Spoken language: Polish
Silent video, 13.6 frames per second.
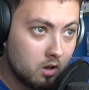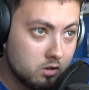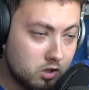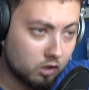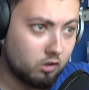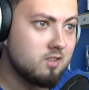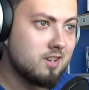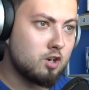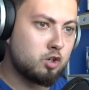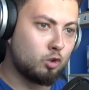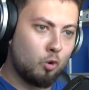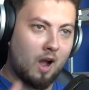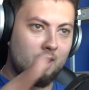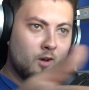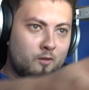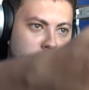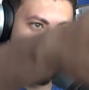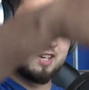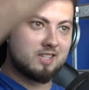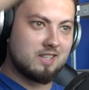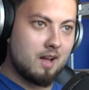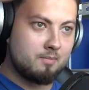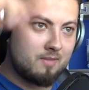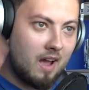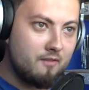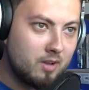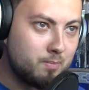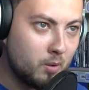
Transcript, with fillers: Co to za sztuka nowoczesna? Dawid